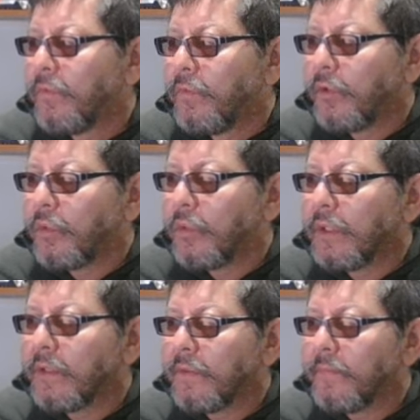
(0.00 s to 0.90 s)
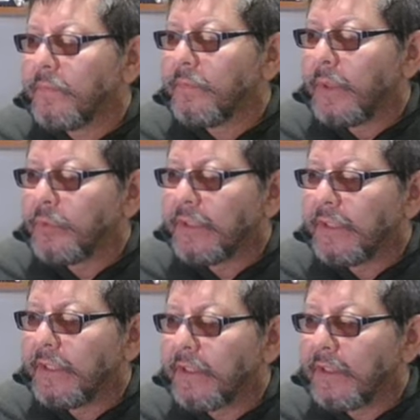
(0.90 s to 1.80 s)
Forward. Vamos a
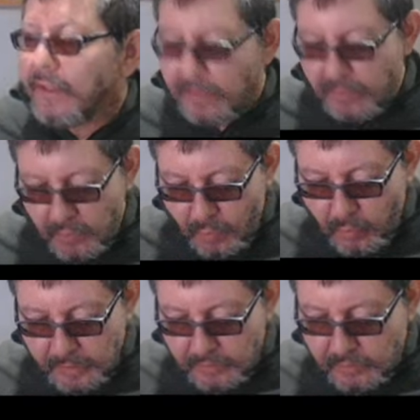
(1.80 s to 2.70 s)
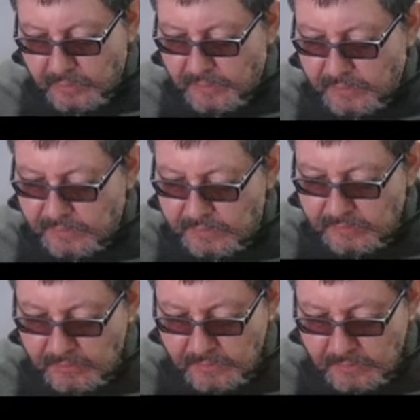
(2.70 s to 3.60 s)
dejarle 4 GB
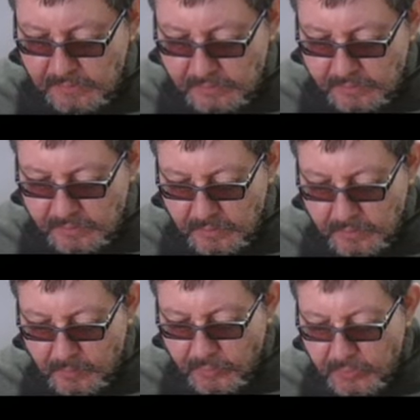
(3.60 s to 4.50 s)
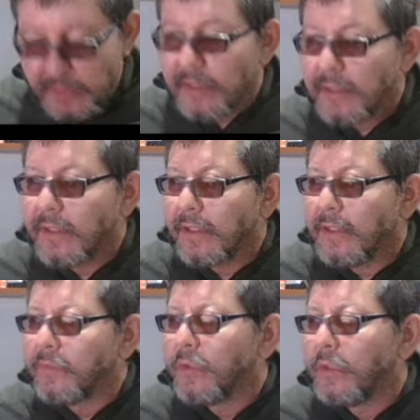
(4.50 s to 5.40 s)
de memoria
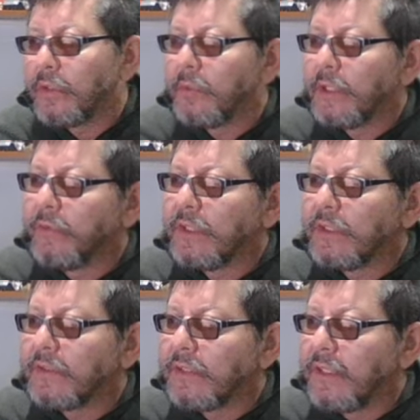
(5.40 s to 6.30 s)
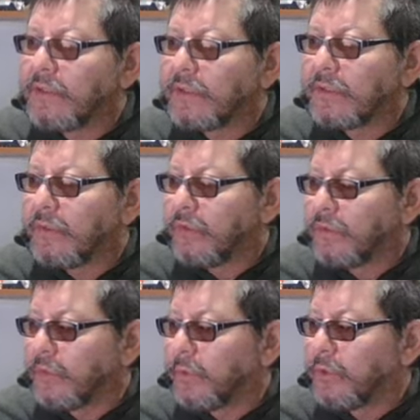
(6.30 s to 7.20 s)
RAM, 4096,
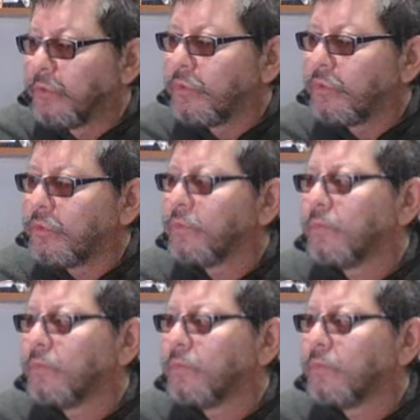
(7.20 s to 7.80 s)
2 CPUs.